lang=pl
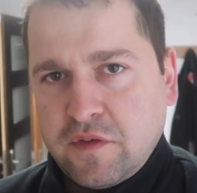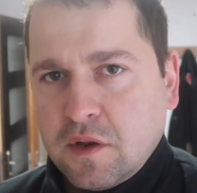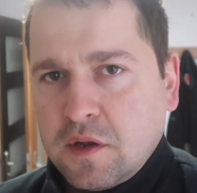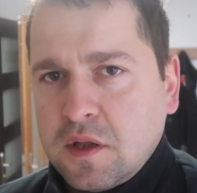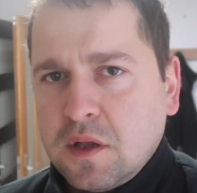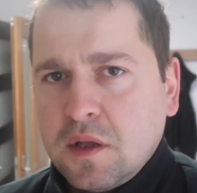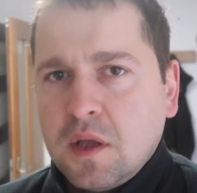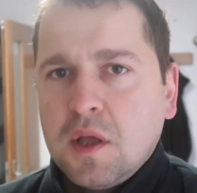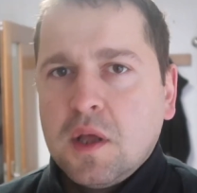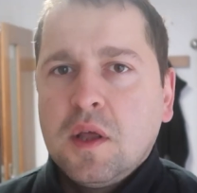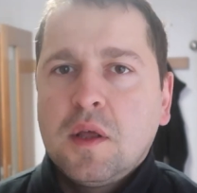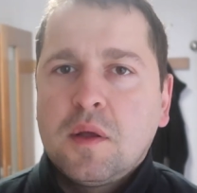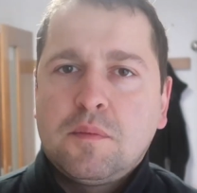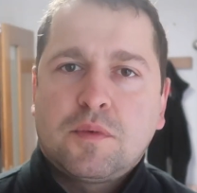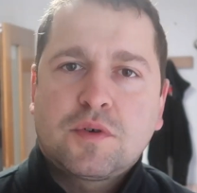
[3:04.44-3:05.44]
chwili
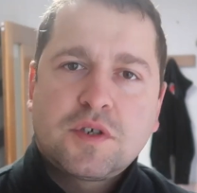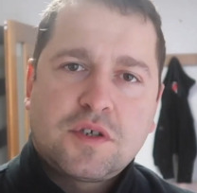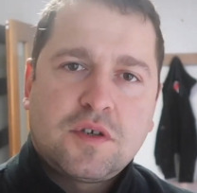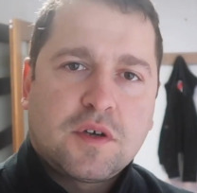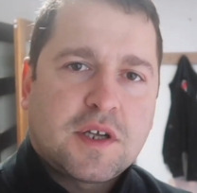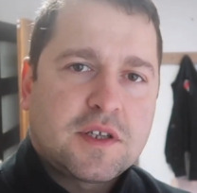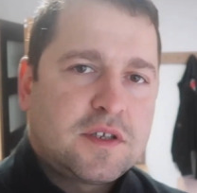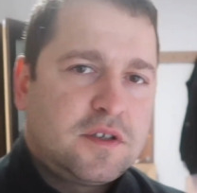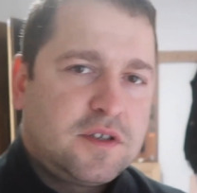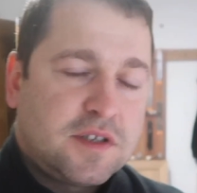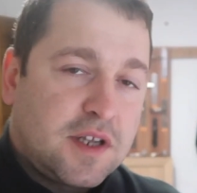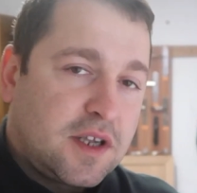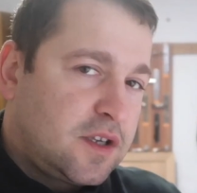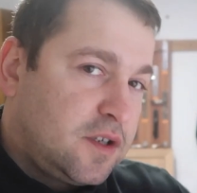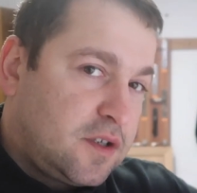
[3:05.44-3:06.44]
może się okazać, że
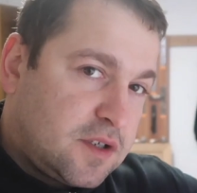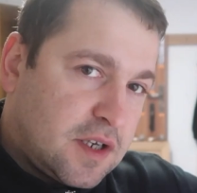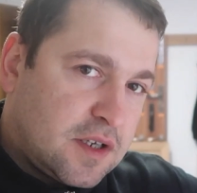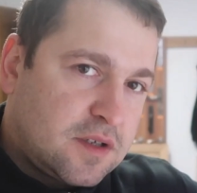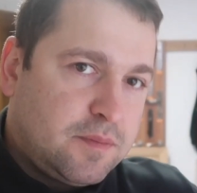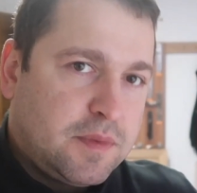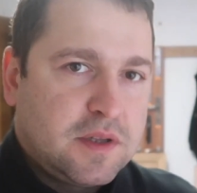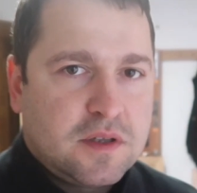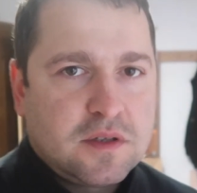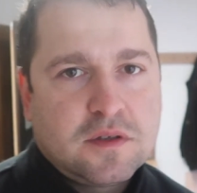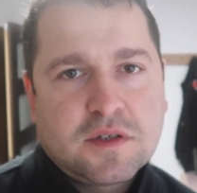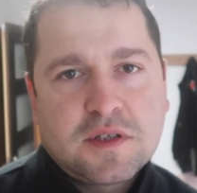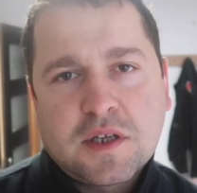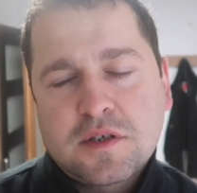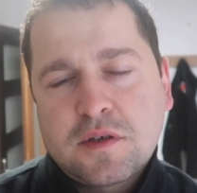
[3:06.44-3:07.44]
za jakiś czas będę
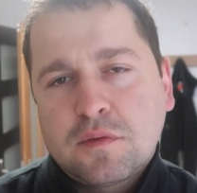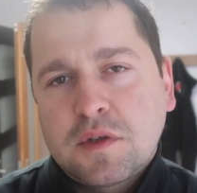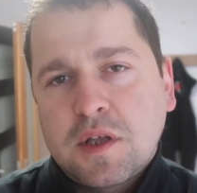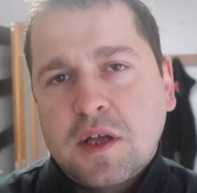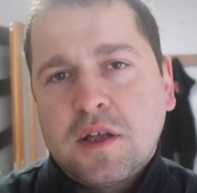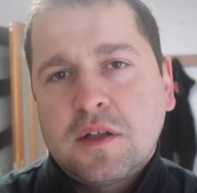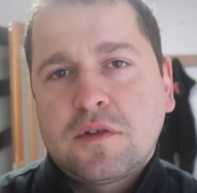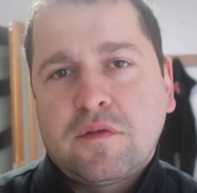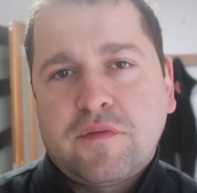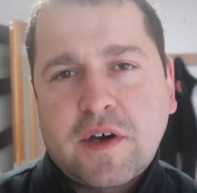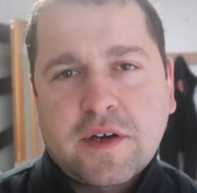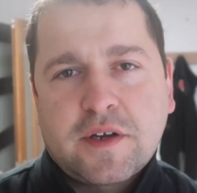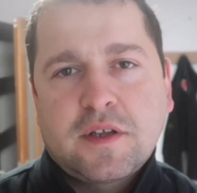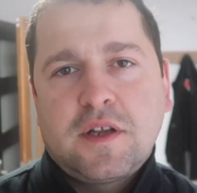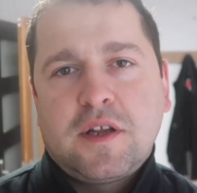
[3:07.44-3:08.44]
dostarczał te
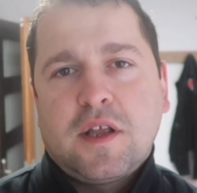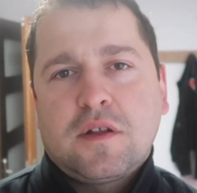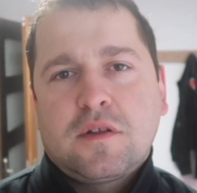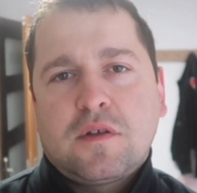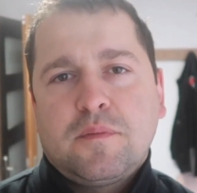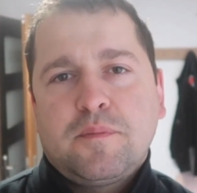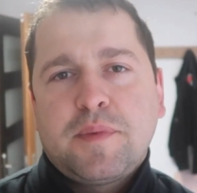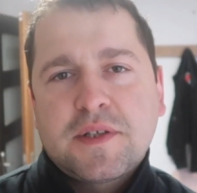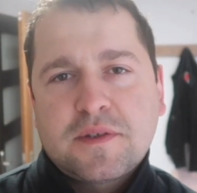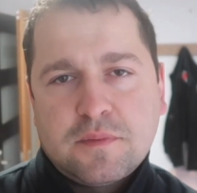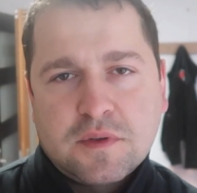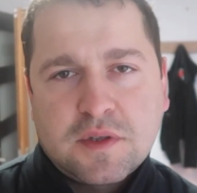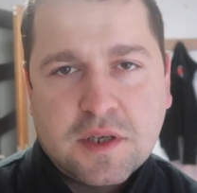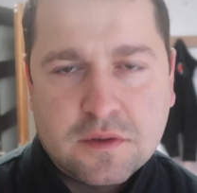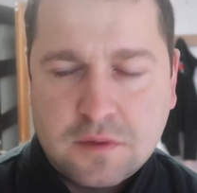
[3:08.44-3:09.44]
towary klientom bez
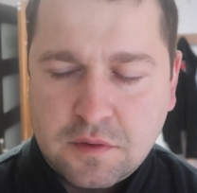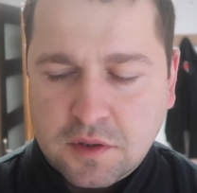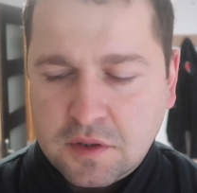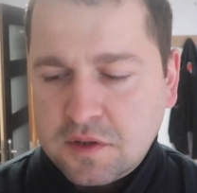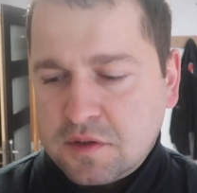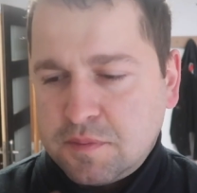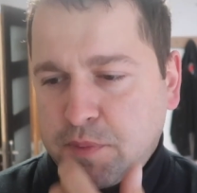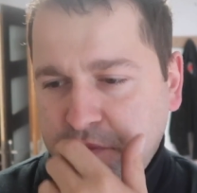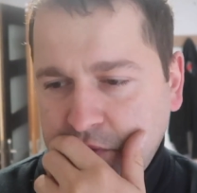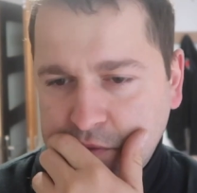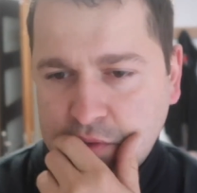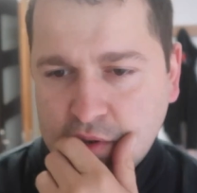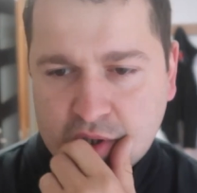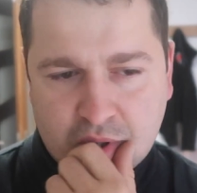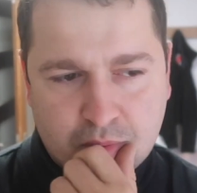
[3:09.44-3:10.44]
montażu i to
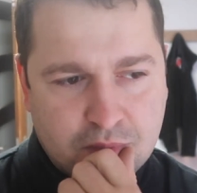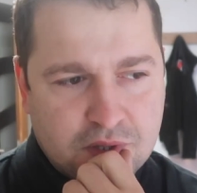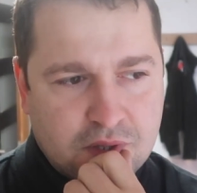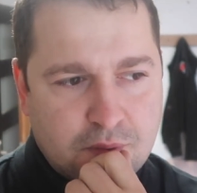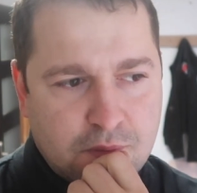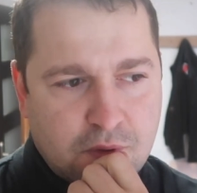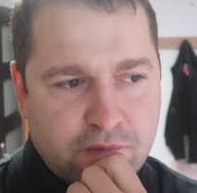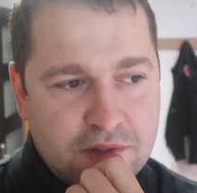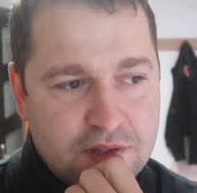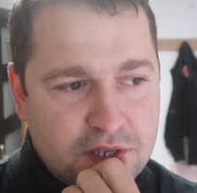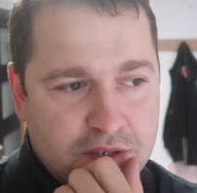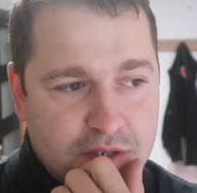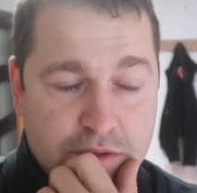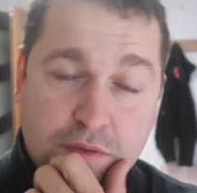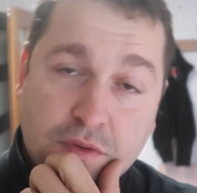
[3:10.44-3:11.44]
spowoduje, że będę miał
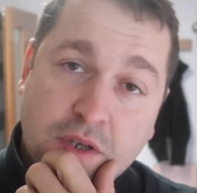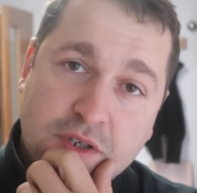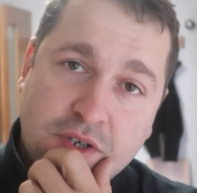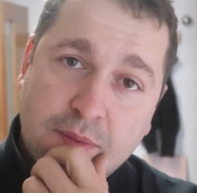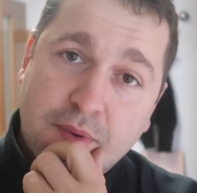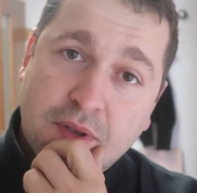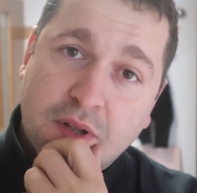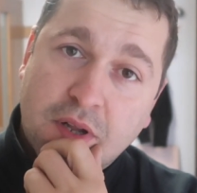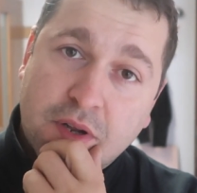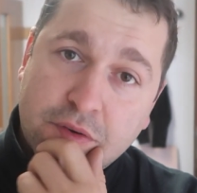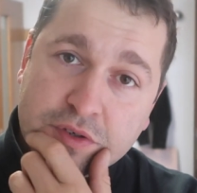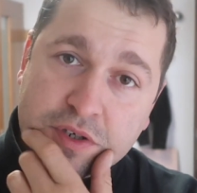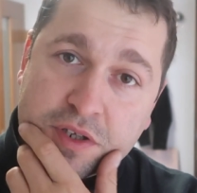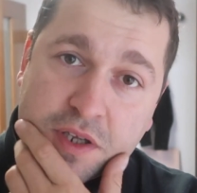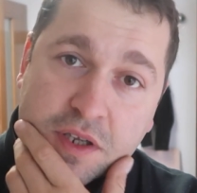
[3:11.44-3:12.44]
więcej czasu dla siebie, dla
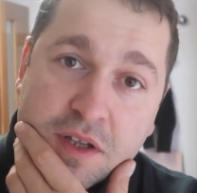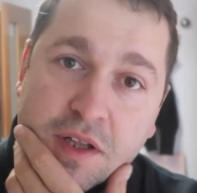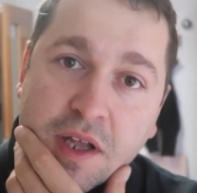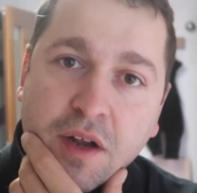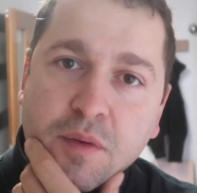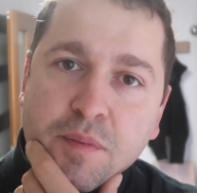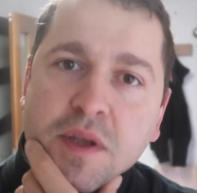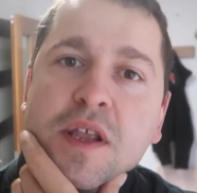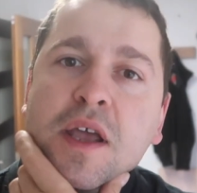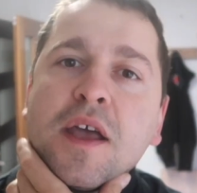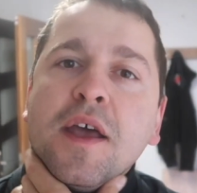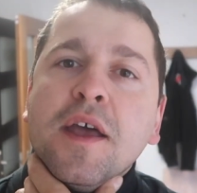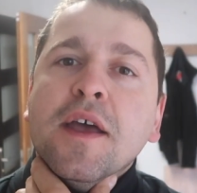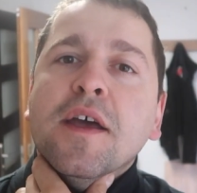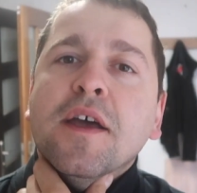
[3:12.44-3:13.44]
rodziny i na robienie
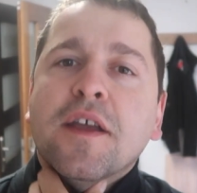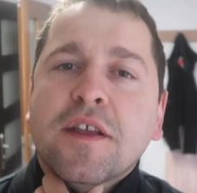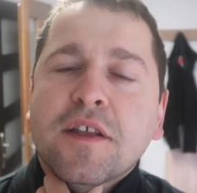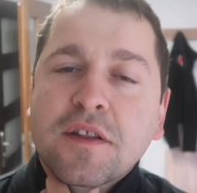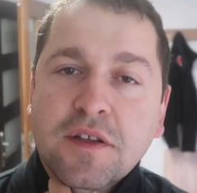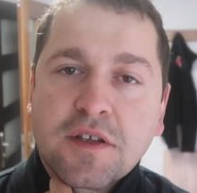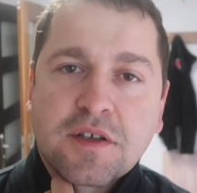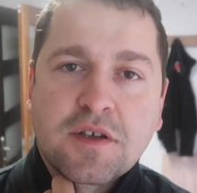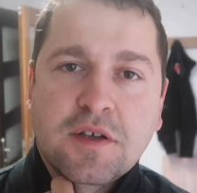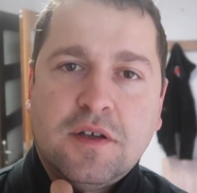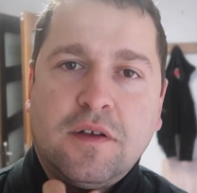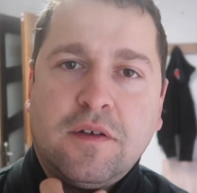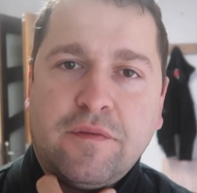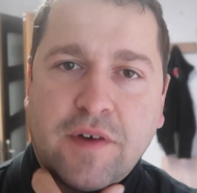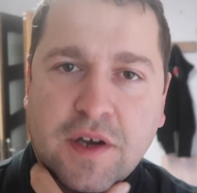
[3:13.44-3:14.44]
innych
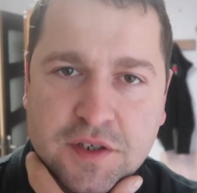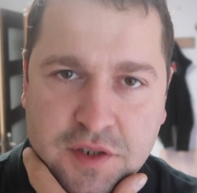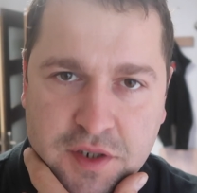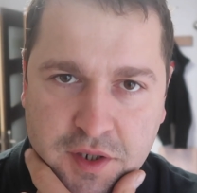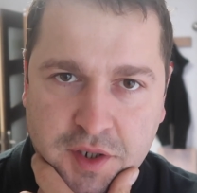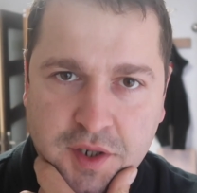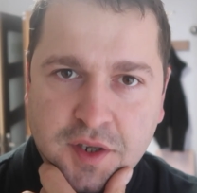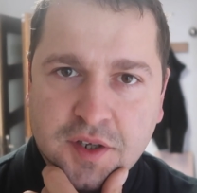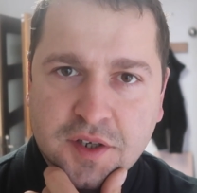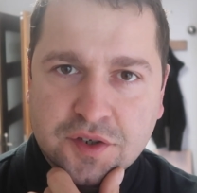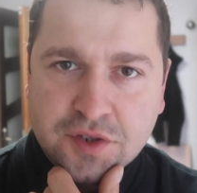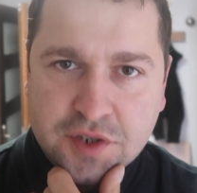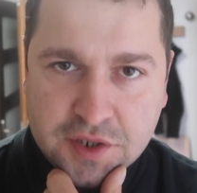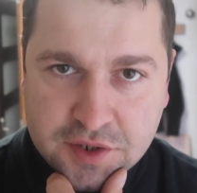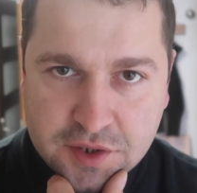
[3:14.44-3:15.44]
ważnych
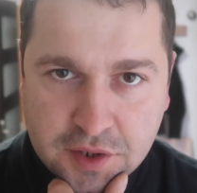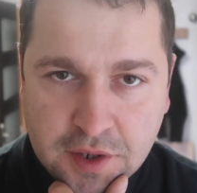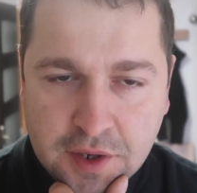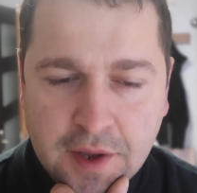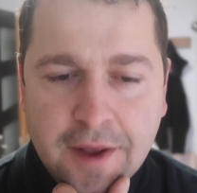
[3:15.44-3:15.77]
rzeczy.